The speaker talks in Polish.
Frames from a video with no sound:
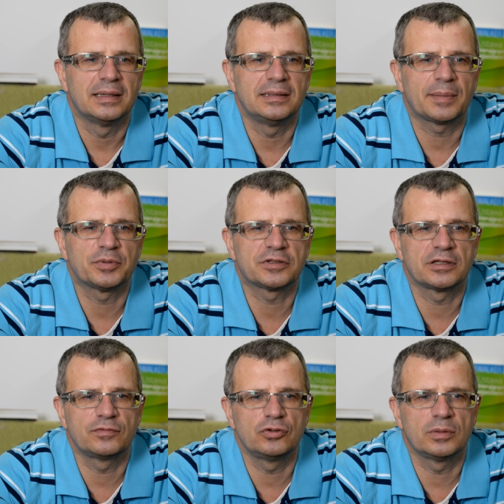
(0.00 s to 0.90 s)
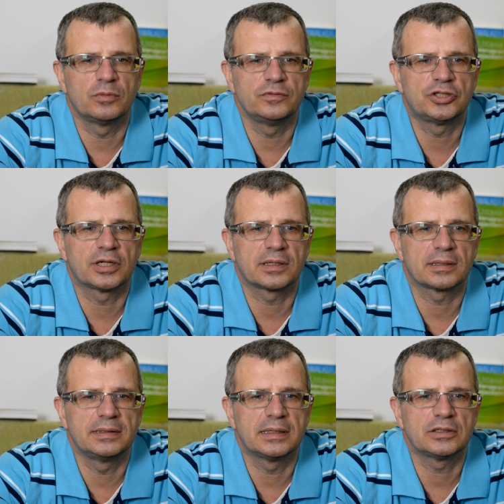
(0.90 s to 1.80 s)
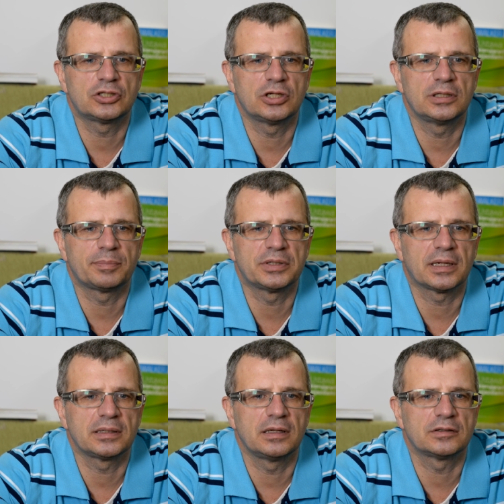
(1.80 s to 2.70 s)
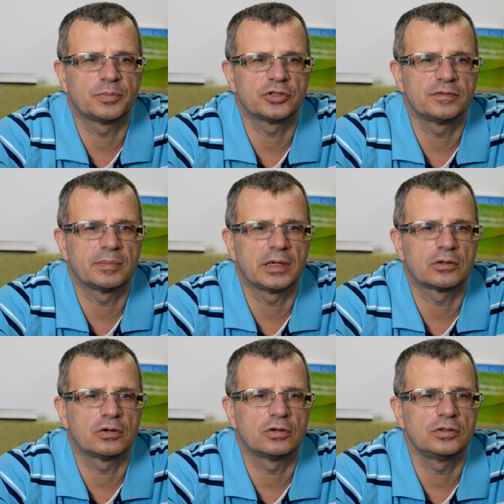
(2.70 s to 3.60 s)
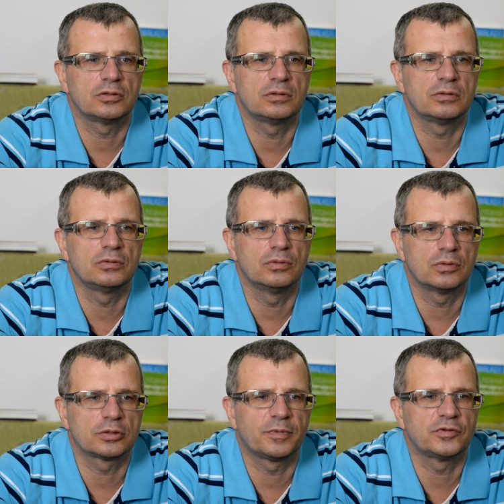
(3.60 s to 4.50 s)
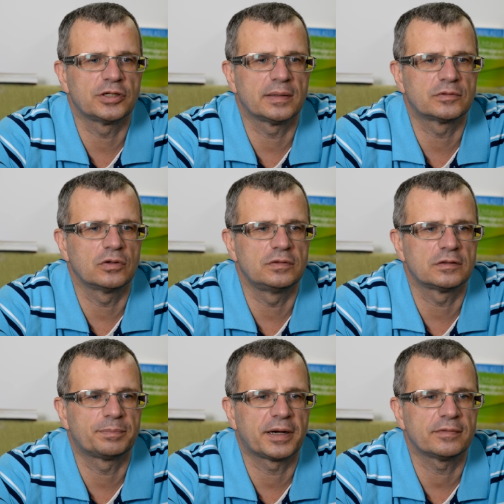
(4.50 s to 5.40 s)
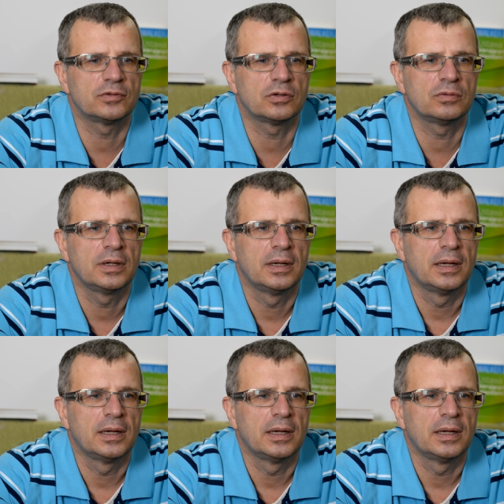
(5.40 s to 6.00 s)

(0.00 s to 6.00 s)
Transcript: Ja postanowiłem mówić tak jak jest, czyli na pytanie ile spożywam alkoholu odpowiedziałem zgodnie z prawdą,